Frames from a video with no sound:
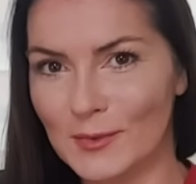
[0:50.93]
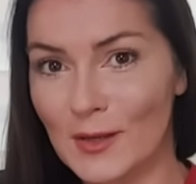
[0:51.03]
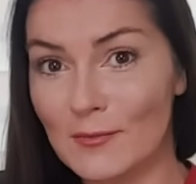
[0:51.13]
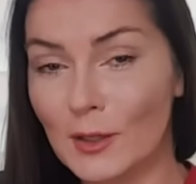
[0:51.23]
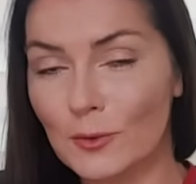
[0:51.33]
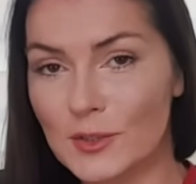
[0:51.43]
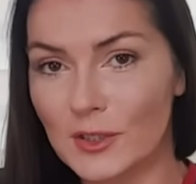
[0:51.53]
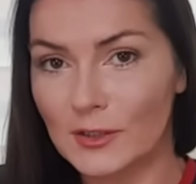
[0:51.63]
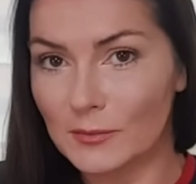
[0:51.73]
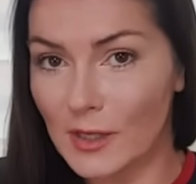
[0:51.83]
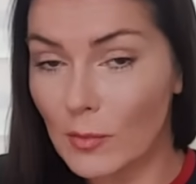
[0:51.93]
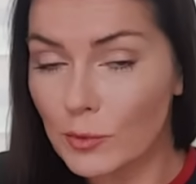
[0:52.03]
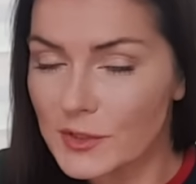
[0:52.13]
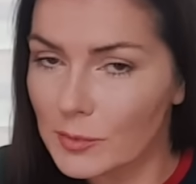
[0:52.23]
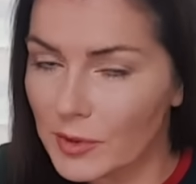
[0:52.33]
да, Володькой там на
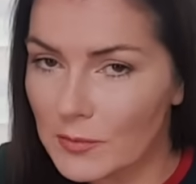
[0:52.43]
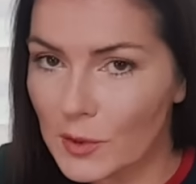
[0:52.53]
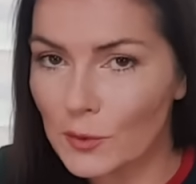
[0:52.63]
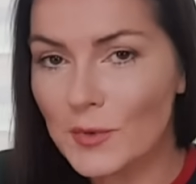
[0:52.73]
работе, к примеру.